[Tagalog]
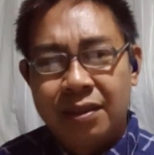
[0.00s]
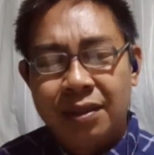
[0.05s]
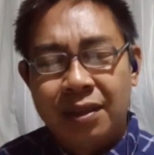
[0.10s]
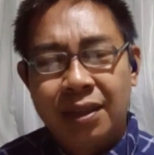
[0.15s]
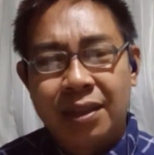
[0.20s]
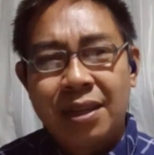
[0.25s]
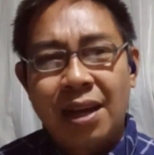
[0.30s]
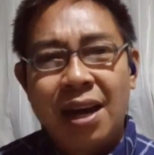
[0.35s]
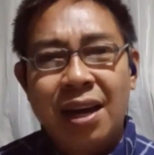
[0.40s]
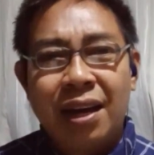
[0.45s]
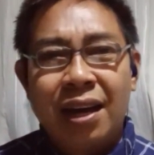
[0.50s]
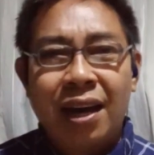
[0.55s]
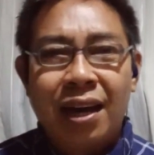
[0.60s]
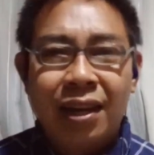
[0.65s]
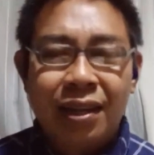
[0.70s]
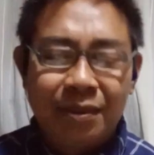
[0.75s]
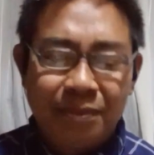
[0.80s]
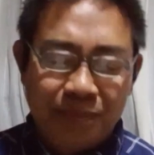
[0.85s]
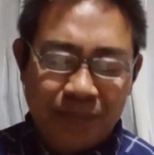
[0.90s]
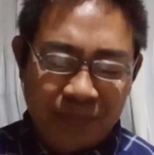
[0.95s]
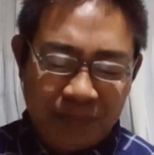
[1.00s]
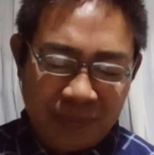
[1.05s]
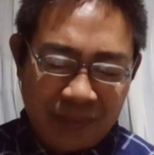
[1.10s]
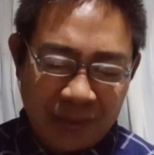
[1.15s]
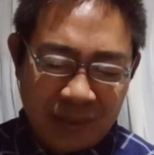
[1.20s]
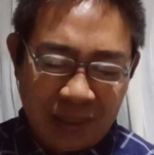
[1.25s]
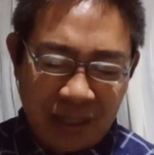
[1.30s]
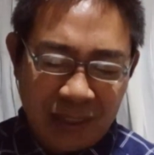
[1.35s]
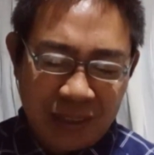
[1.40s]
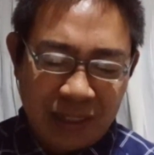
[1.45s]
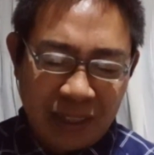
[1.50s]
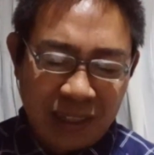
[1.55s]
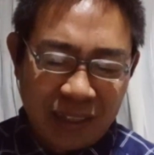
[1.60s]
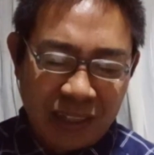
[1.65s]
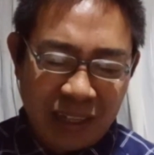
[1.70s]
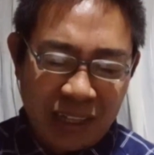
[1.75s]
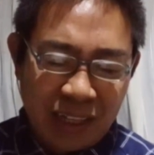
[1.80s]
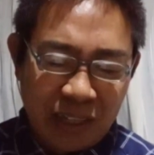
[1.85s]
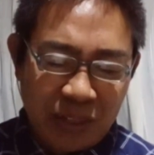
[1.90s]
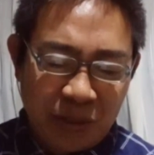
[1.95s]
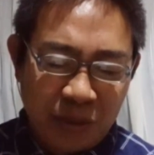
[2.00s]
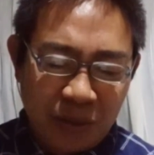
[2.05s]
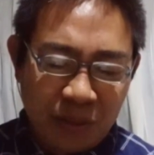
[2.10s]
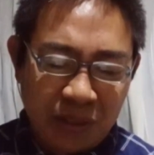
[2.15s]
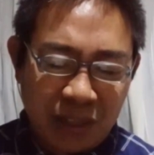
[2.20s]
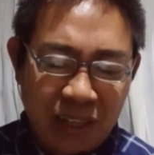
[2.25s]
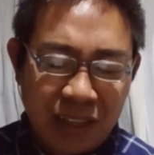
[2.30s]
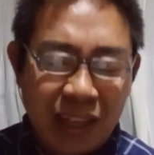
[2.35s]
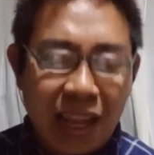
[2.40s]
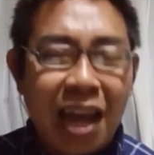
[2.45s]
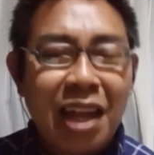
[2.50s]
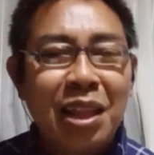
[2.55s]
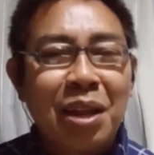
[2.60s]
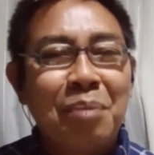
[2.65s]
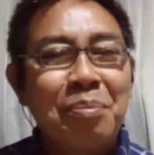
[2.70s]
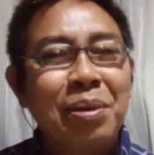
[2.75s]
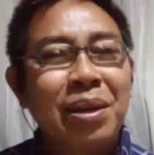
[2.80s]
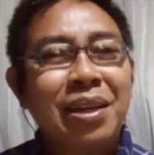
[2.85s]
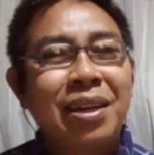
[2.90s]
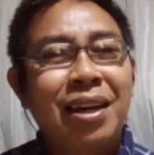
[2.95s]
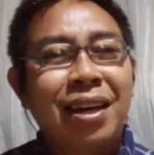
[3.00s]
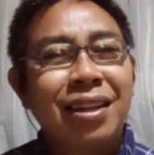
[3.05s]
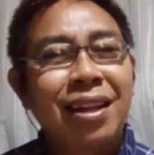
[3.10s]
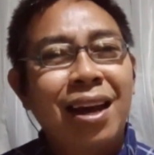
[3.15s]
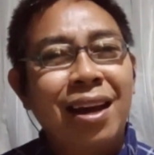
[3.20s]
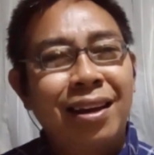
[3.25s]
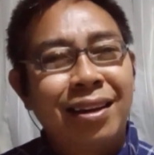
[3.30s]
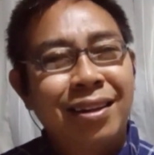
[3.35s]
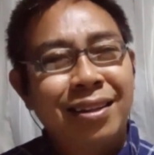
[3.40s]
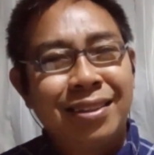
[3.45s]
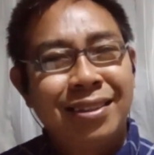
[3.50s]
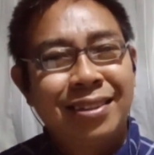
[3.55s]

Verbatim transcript: Ika nga, sa isang relasyon, nang nanlalamig ka na.